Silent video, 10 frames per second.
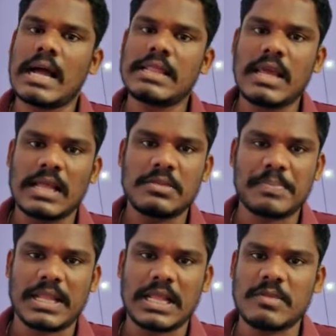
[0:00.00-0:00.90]
అది అది
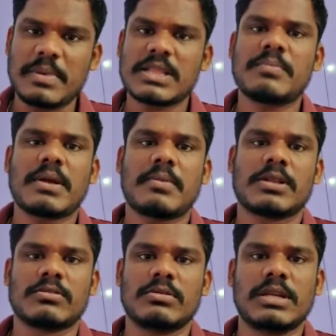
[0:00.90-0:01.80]
అతిపెద్ద
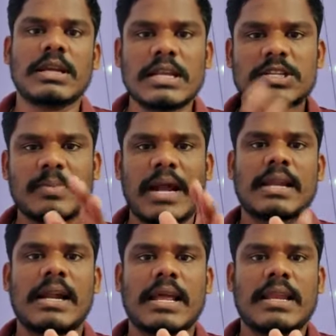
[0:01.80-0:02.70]
ప్రమాదం ఇంగ్లీష్
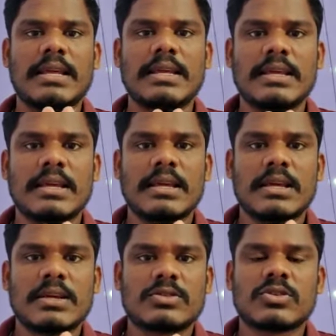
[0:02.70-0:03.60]
మాట్లాడాలి
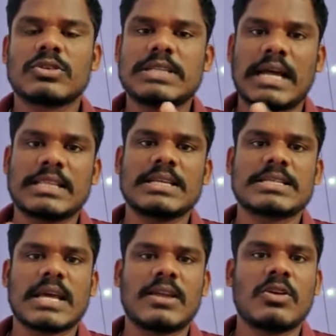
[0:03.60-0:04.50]
సో జాతీయ
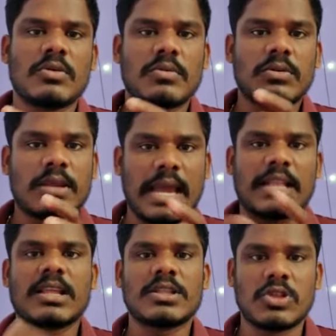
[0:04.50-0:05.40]
స్థాయిలో
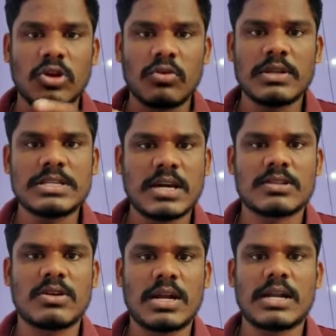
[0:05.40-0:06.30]
ఖ్యాతి తెలుగు
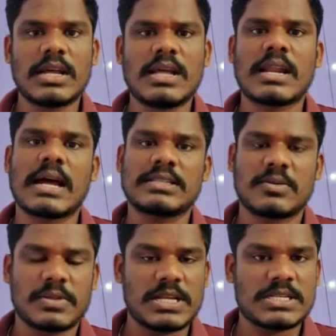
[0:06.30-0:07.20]
విద్యార్థులు అంటే
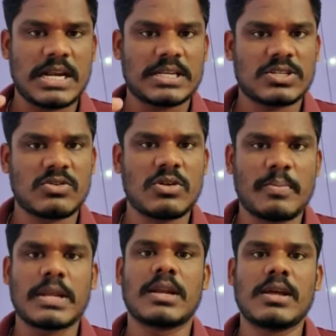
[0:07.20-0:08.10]
ఆంధ్రప్రదేశ్ రాష్ట్రంలో
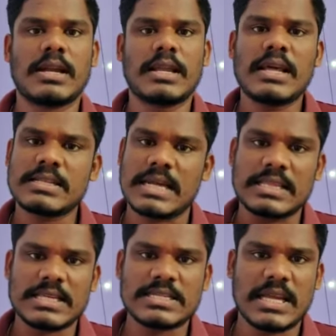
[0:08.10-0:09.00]
పిల్లలు అంటే
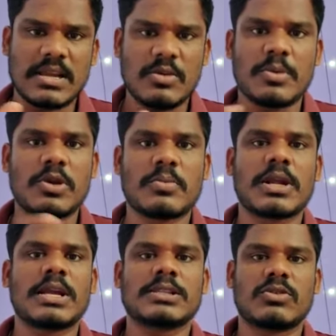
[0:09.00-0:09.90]
జాతీయ స్థాయిలో పేరు
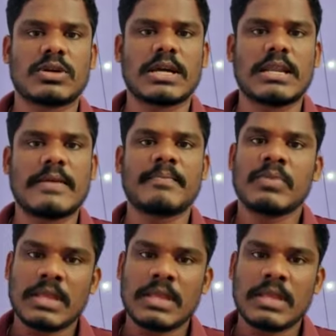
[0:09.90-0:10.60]
ప్రఖ్యాతులు ఉండాలి